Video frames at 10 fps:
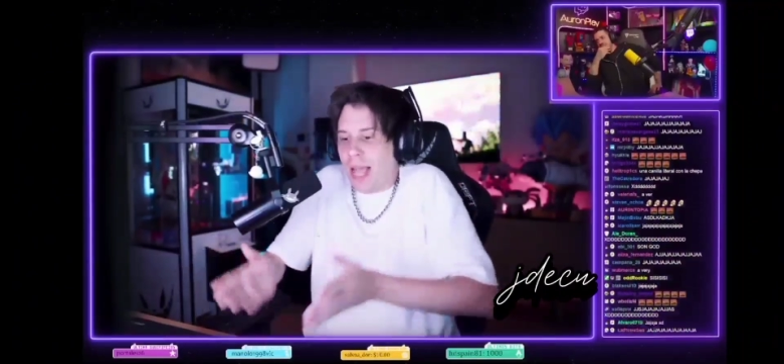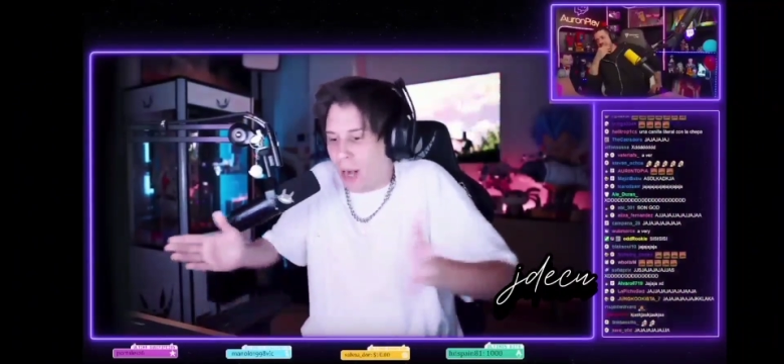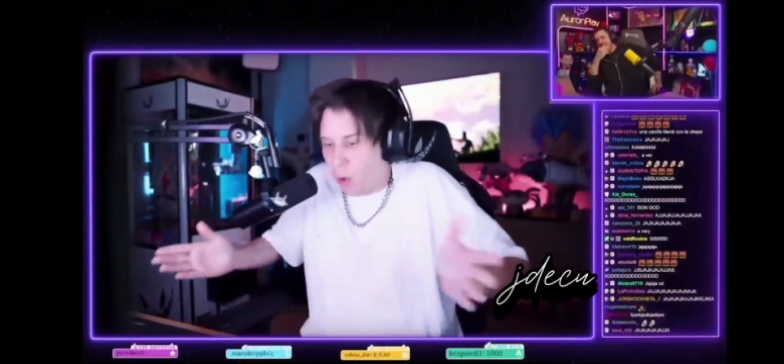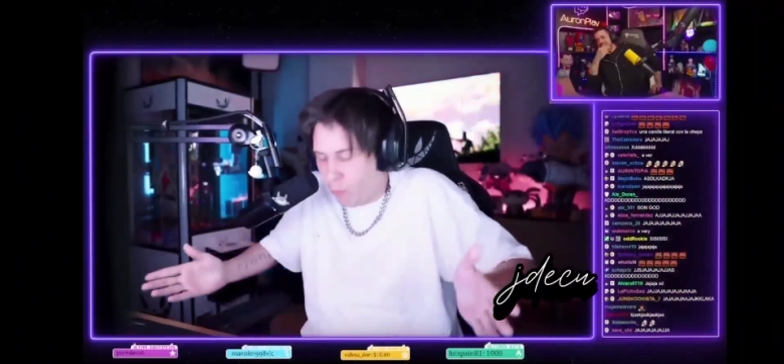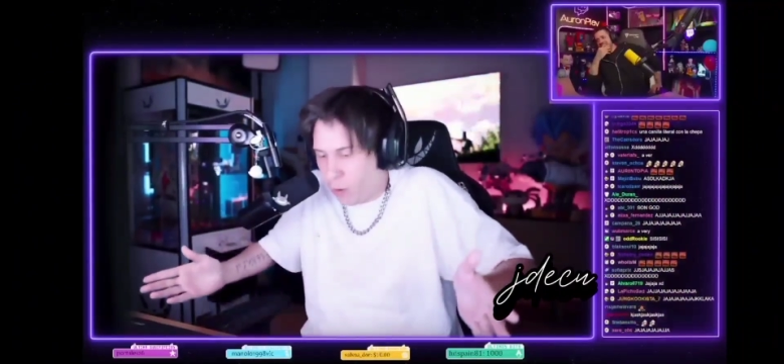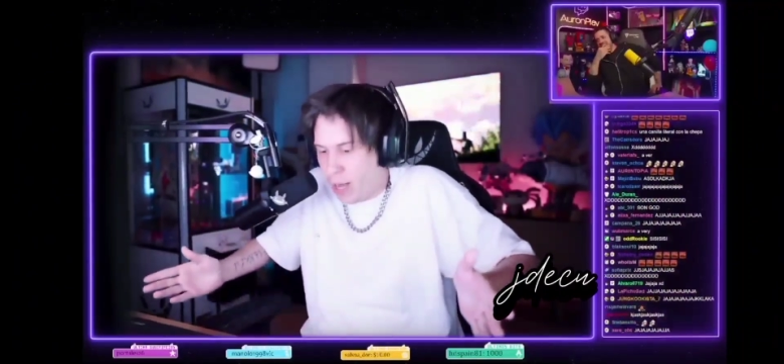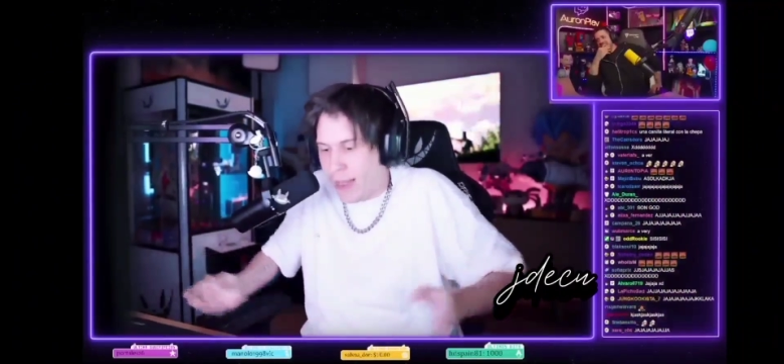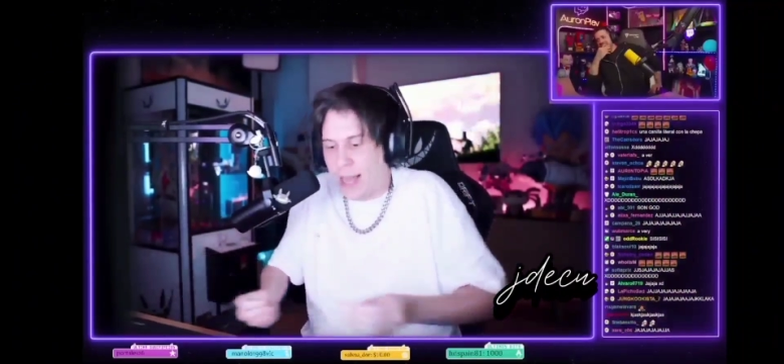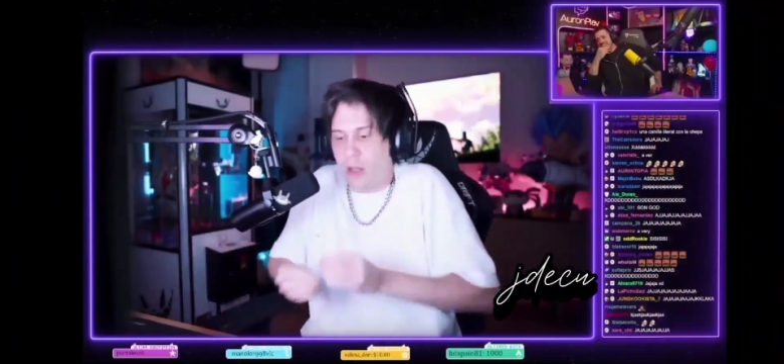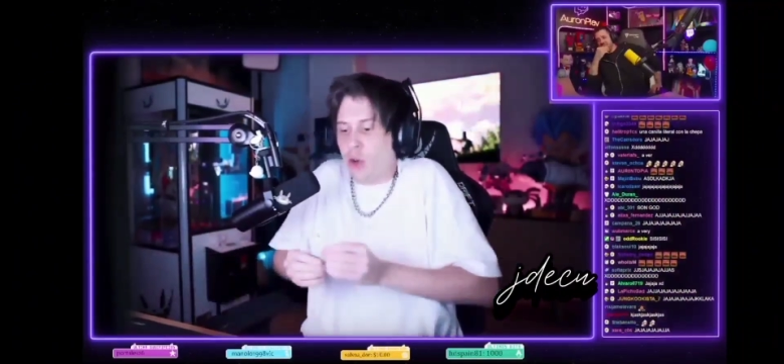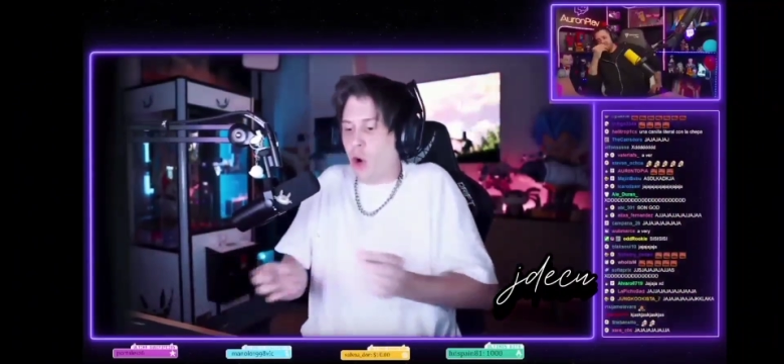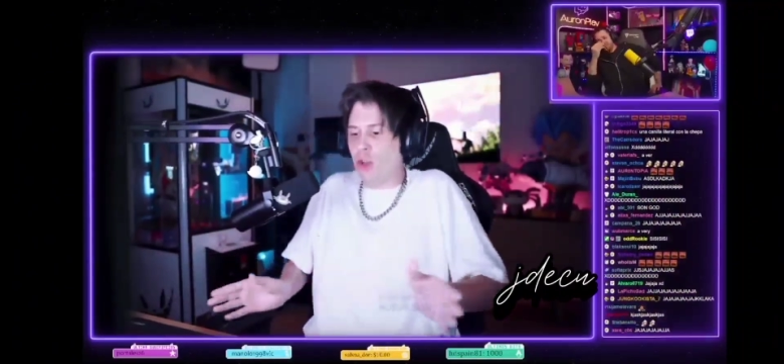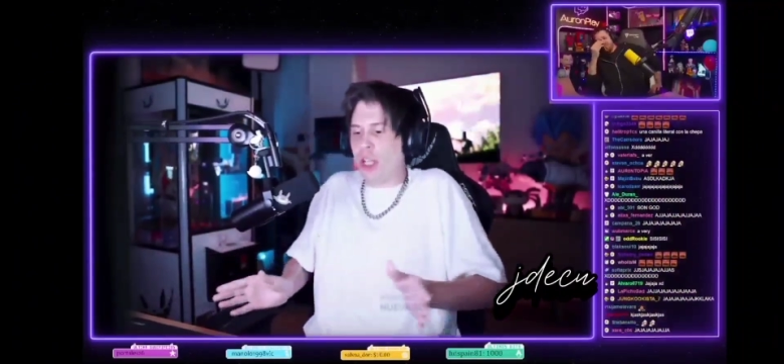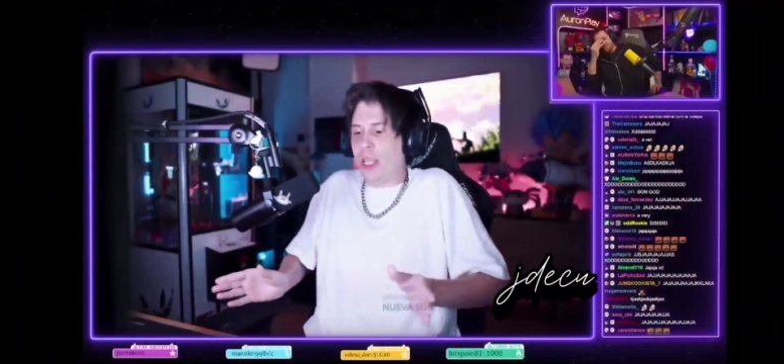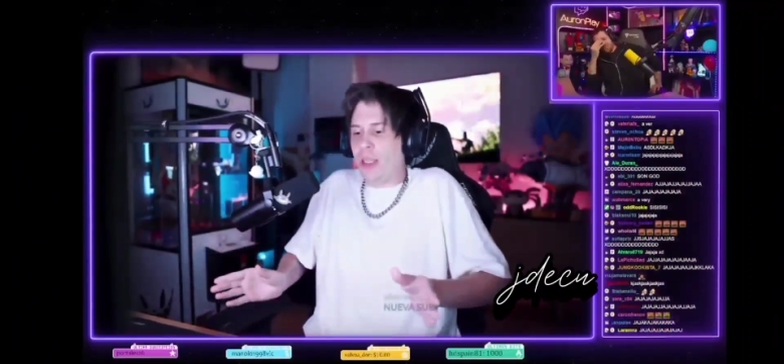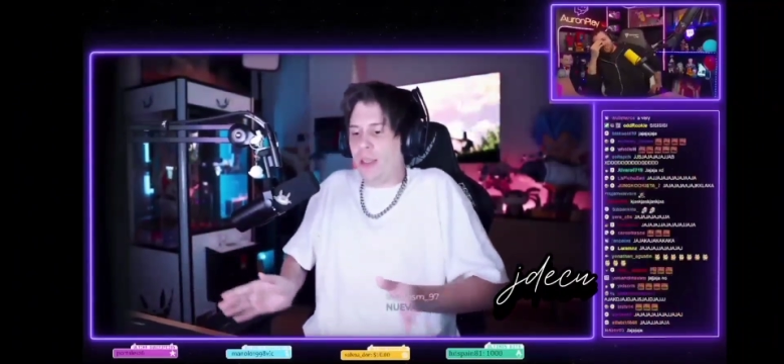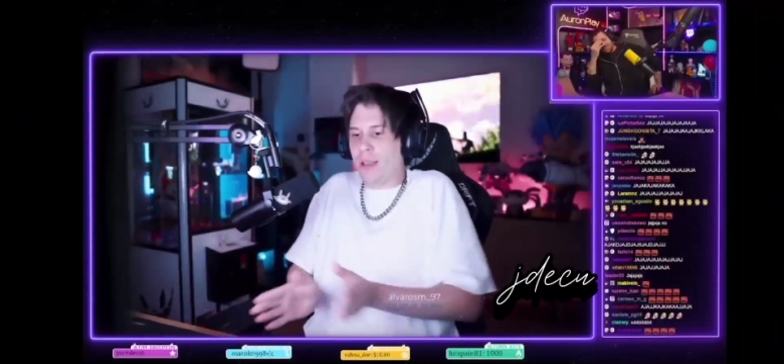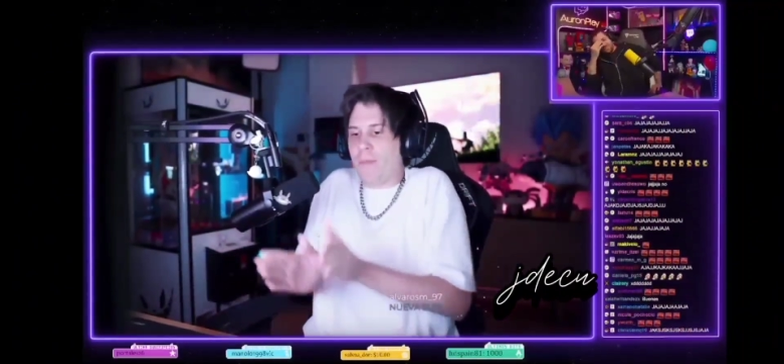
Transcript: ¿Algún problema? No lo sé. Pero